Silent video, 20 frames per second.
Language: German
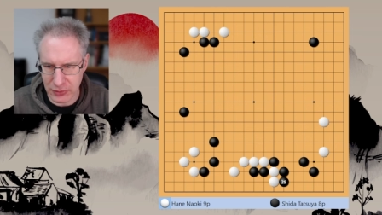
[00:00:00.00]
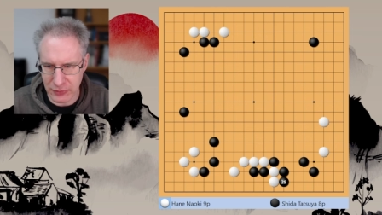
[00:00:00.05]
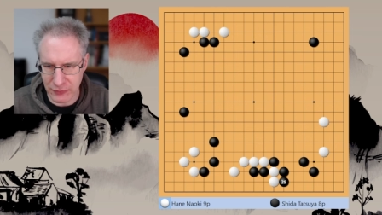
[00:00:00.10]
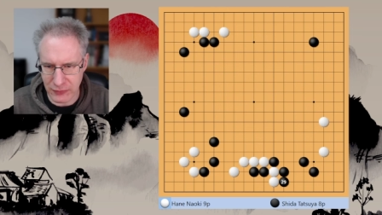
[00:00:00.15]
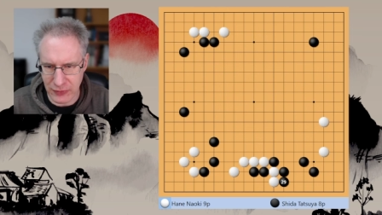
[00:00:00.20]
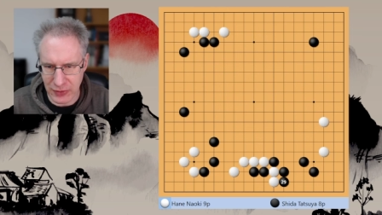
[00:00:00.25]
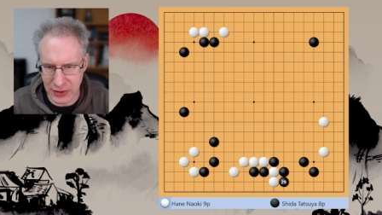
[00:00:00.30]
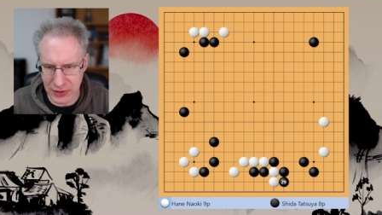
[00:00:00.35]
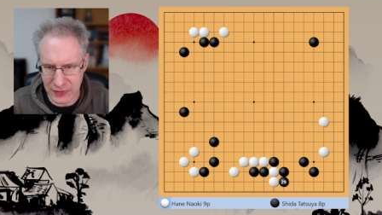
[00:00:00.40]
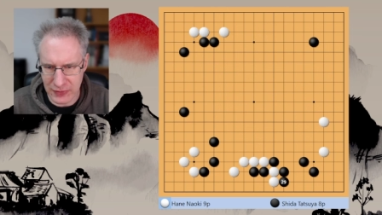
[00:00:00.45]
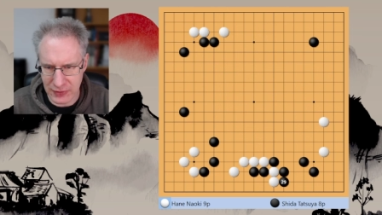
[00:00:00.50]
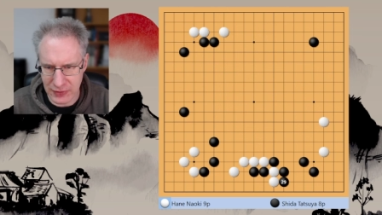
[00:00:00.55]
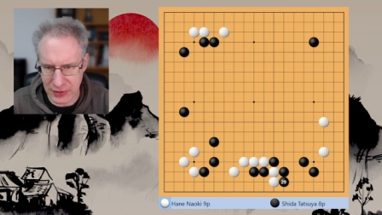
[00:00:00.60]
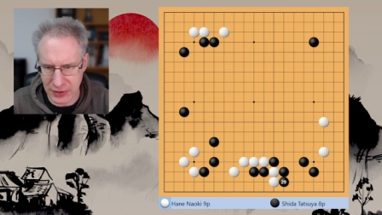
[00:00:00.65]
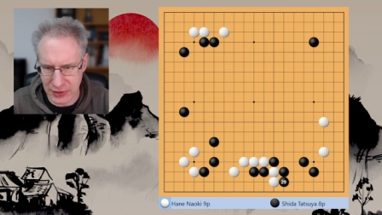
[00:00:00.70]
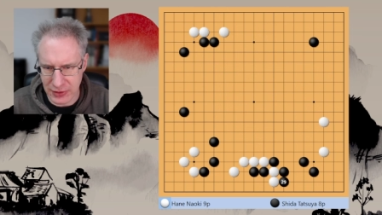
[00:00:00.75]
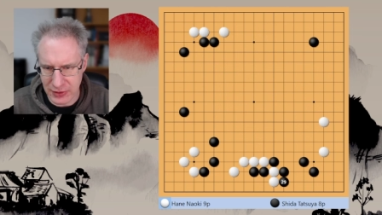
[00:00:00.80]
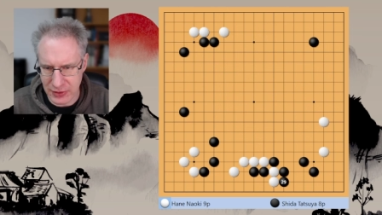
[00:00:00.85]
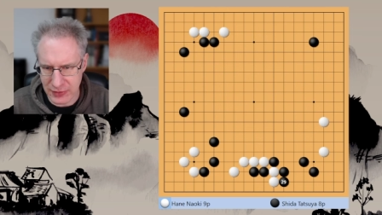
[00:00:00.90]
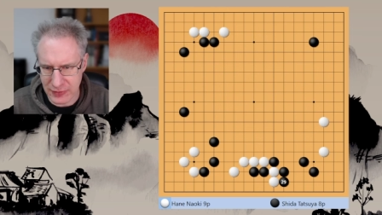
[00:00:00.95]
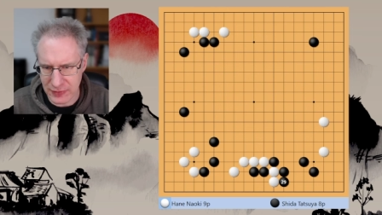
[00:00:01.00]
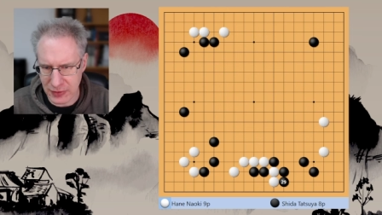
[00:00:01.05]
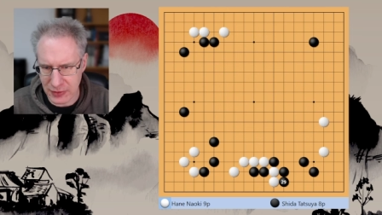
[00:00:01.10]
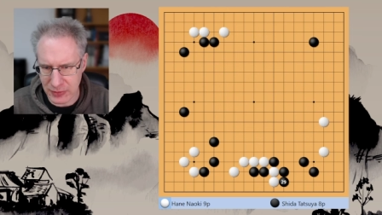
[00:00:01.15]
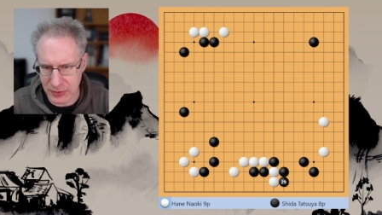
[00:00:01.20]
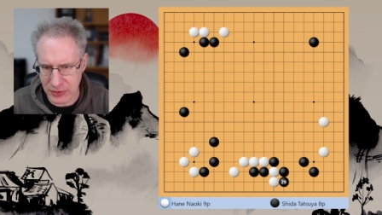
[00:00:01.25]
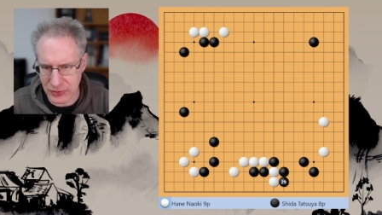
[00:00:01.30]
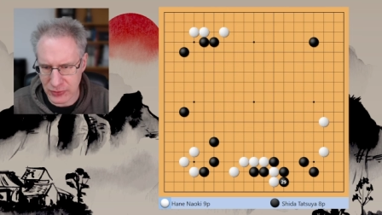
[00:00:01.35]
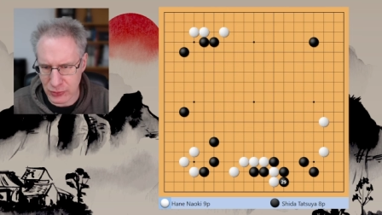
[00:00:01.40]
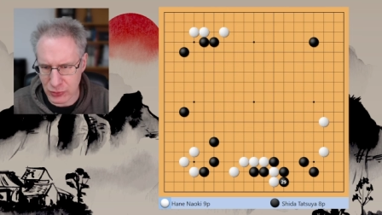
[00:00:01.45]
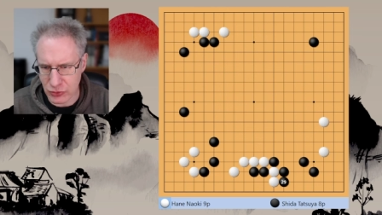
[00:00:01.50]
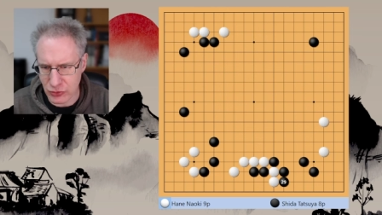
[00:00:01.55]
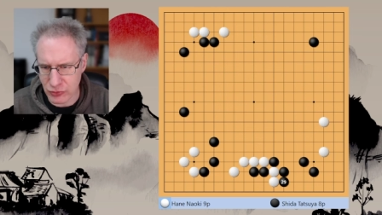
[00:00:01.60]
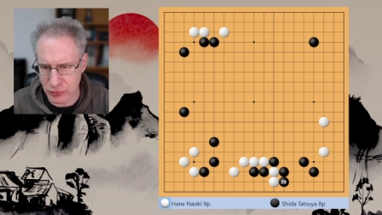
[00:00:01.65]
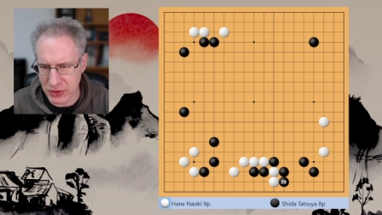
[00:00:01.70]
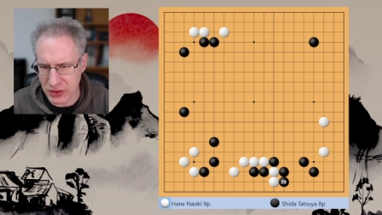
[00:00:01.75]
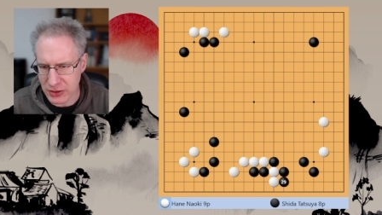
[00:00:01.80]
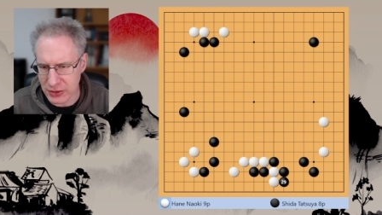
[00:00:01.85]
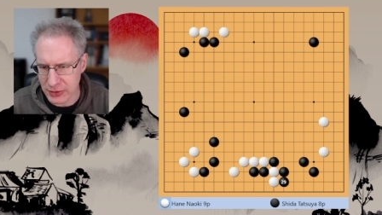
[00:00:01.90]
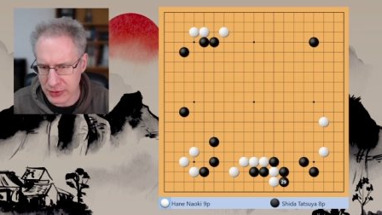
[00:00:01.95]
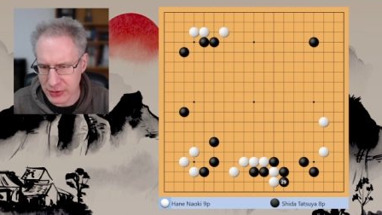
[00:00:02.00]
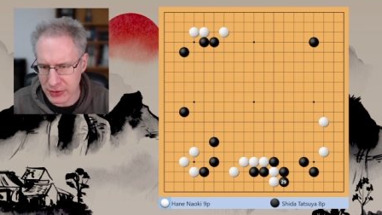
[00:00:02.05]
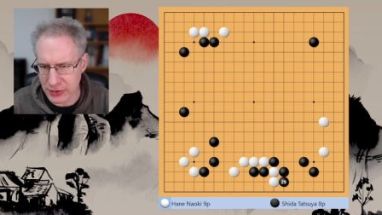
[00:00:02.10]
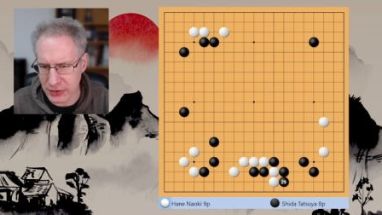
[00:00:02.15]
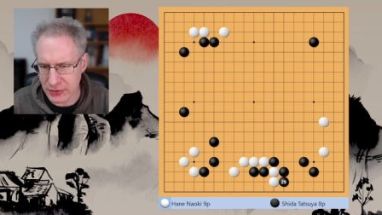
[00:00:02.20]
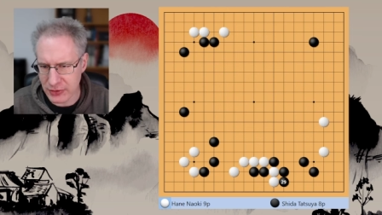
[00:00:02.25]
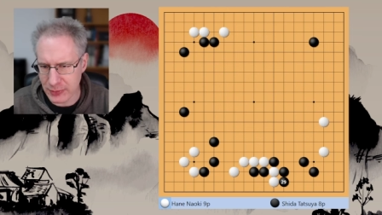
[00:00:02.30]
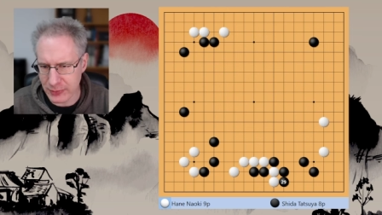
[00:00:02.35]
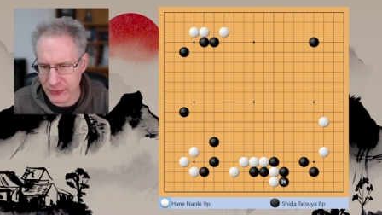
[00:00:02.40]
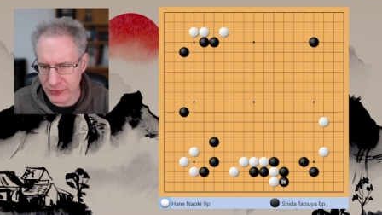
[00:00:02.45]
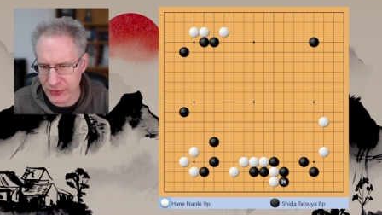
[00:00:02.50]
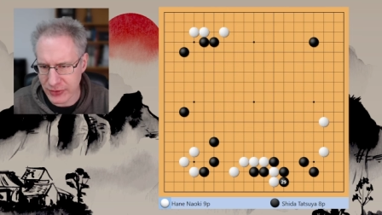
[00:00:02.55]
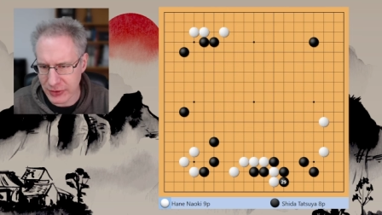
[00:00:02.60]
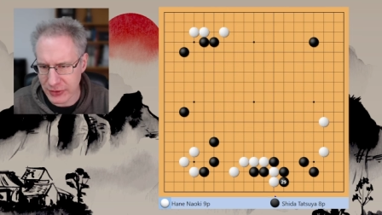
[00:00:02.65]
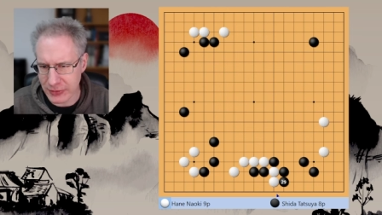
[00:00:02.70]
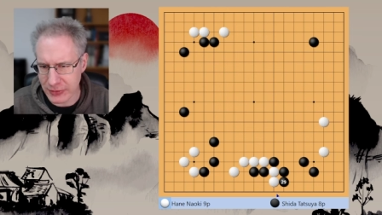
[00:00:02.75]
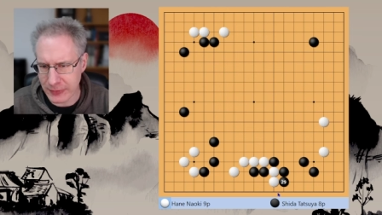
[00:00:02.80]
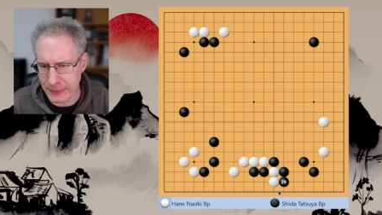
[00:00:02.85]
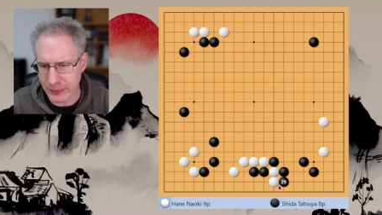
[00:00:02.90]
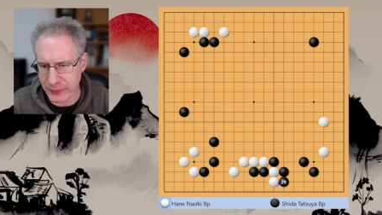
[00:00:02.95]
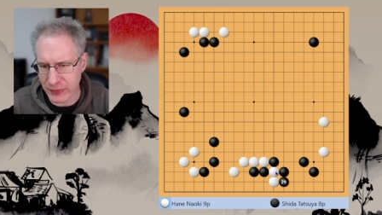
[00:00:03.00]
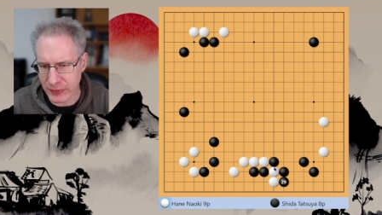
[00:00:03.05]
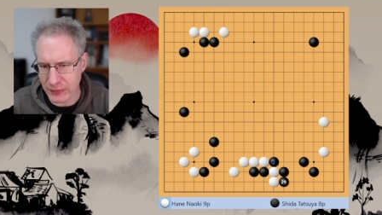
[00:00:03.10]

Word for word: Weiß kann das aber so spielen in diesem Fall,